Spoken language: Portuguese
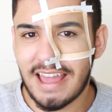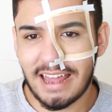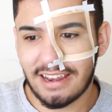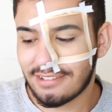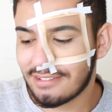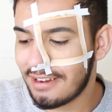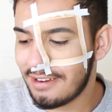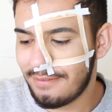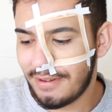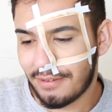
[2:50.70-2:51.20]

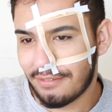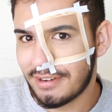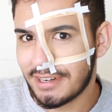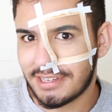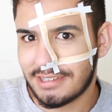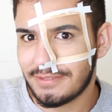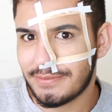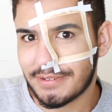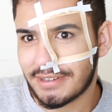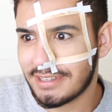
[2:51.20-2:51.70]
Maiara escolheu é uma
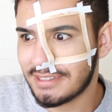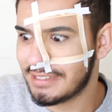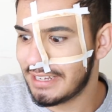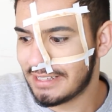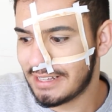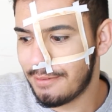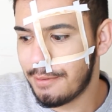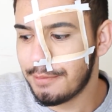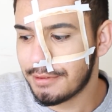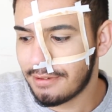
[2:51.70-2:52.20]
cor tipo, que
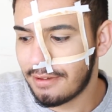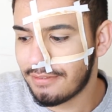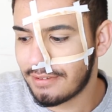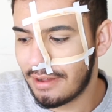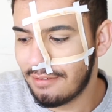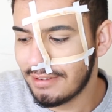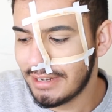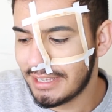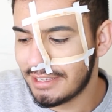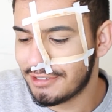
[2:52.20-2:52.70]
já sabemos que vai
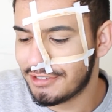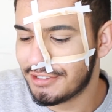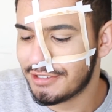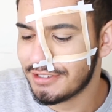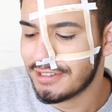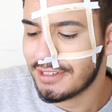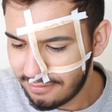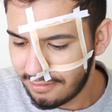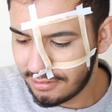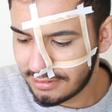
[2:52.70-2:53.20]
ficar um
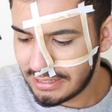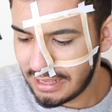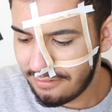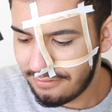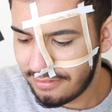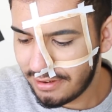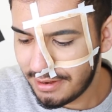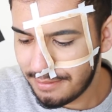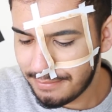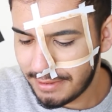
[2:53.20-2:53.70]
lixo. Vou usar
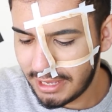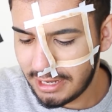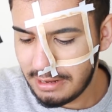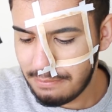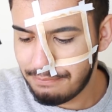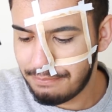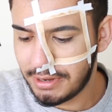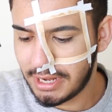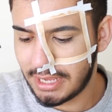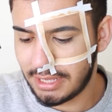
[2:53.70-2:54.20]

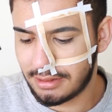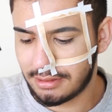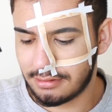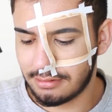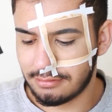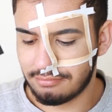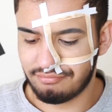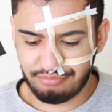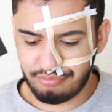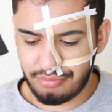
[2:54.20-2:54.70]
vermelho e
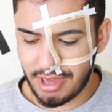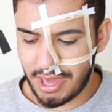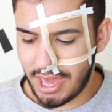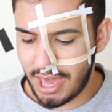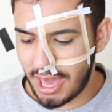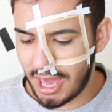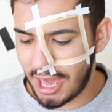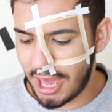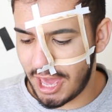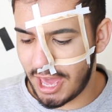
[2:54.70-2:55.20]
preto.
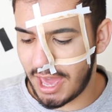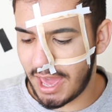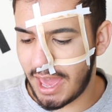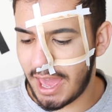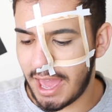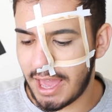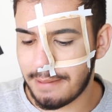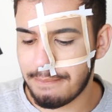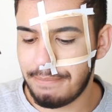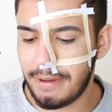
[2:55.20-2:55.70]

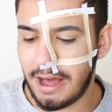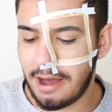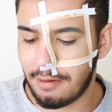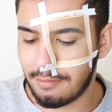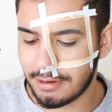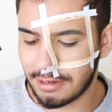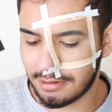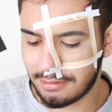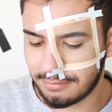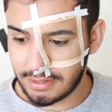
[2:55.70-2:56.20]
Bem
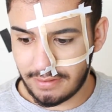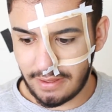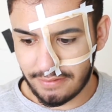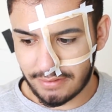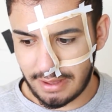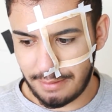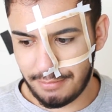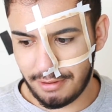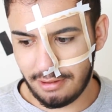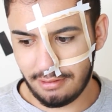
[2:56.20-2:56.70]
power. Se vai
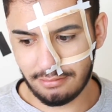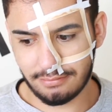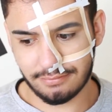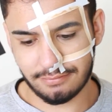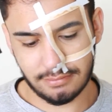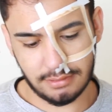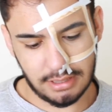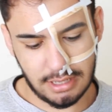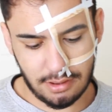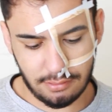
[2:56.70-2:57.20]
ficar bom?
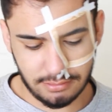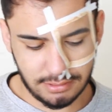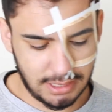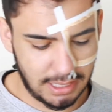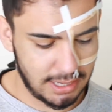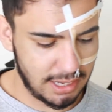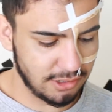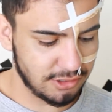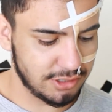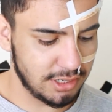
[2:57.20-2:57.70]
Não
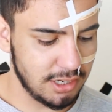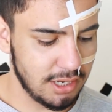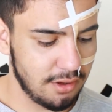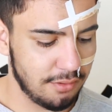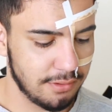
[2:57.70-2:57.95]
sei, acho que